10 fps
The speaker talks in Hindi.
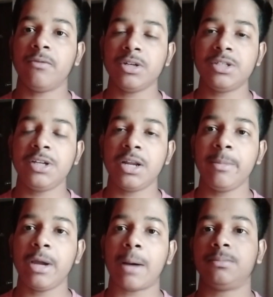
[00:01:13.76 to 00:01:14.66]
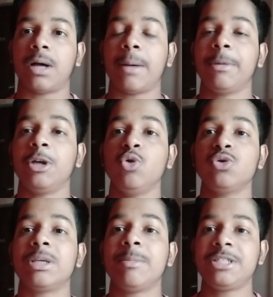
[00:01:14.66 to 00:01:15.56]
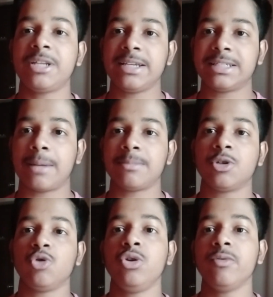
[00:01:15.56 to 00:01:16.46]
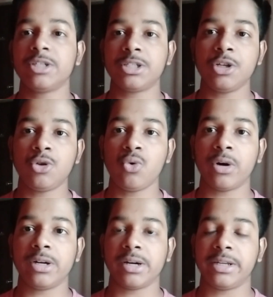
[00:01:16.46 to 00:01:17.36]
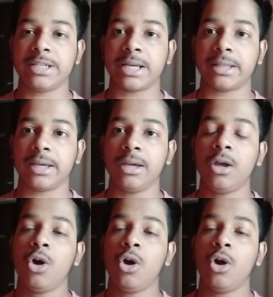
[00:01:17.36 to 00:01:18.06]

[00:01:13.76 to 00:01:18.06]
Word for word: फर्स्ट ईयर में आपके दो सेमेस्टर एग्ज़ाम्स यूनिवर्सिटी थ्रू कंडक्ट किए जाते हैं